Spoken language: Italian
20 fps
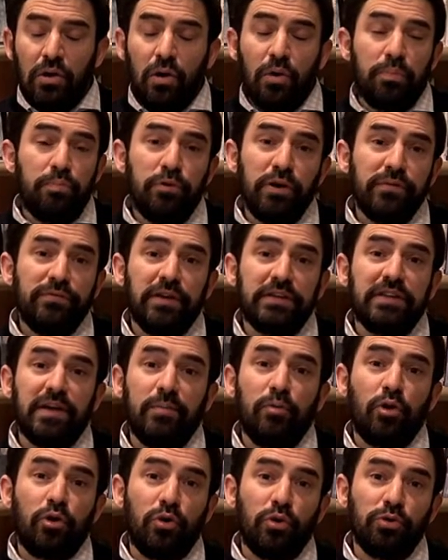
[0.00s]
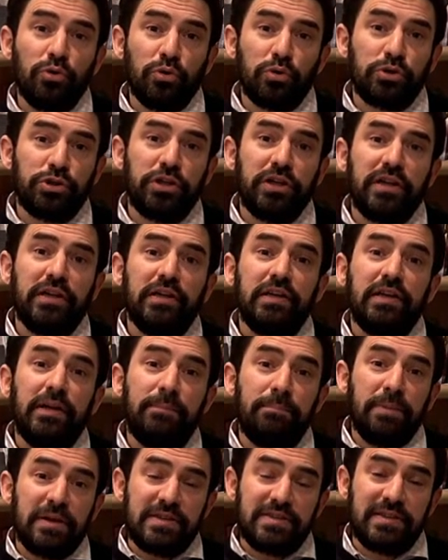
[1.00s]
Oppure veniamo a conoscere il
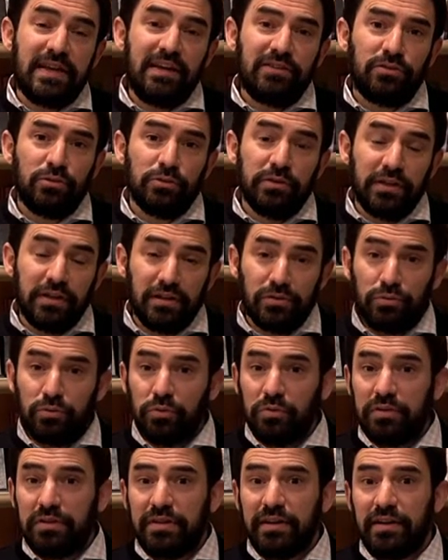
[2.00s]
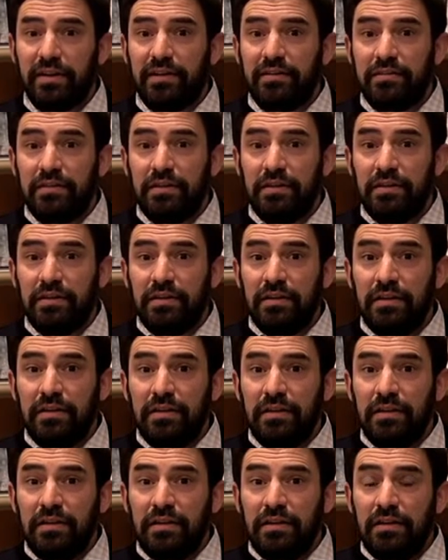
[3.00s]
passato dell'adultera,
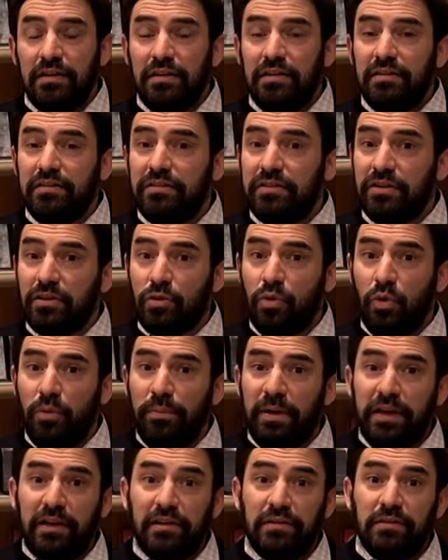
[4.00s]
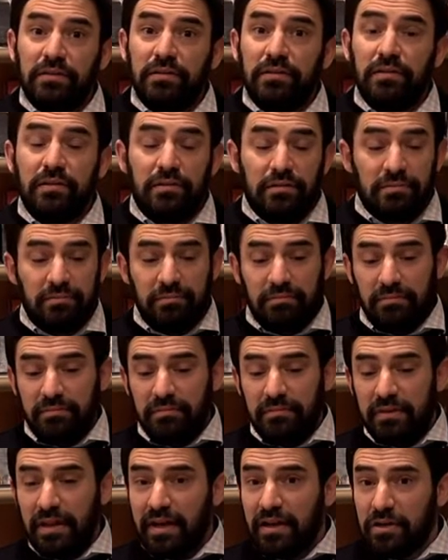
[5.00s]
di come
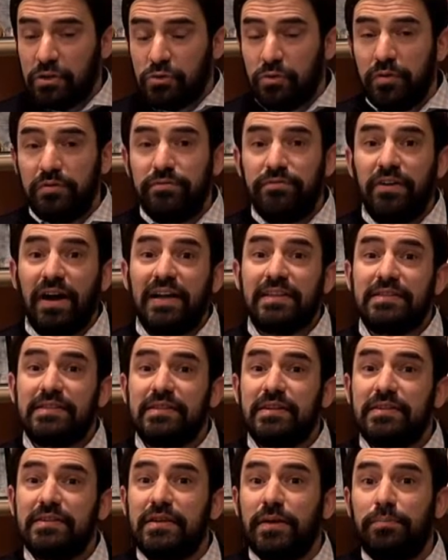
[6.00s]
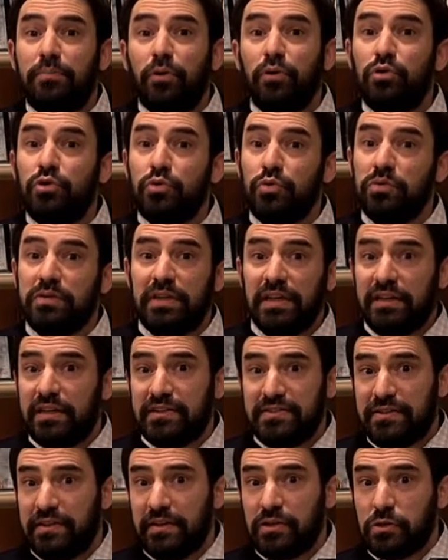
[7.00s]
dalla sua infanzia sia poi giunta ad
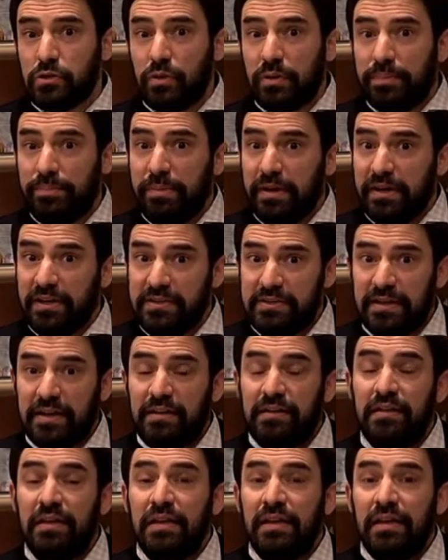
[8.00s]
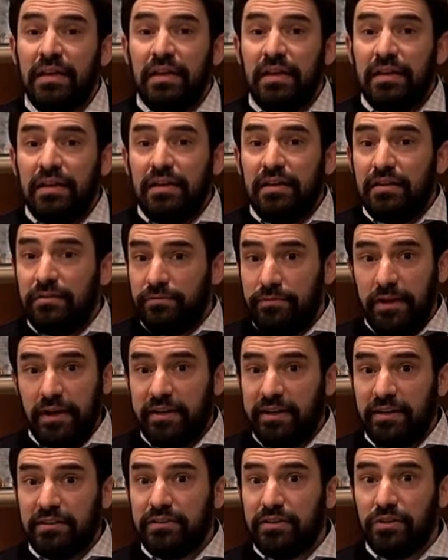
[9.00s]
essere sorpresa in
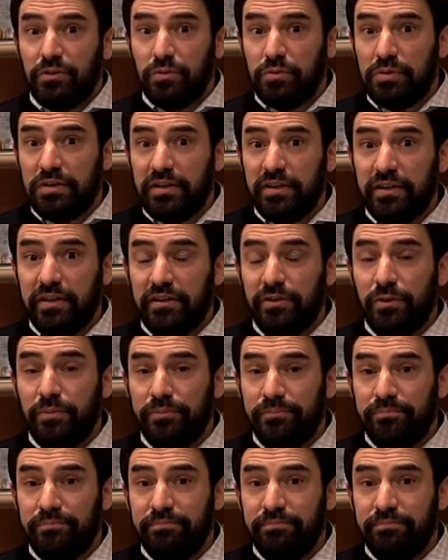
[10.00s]
flagrante adulterio.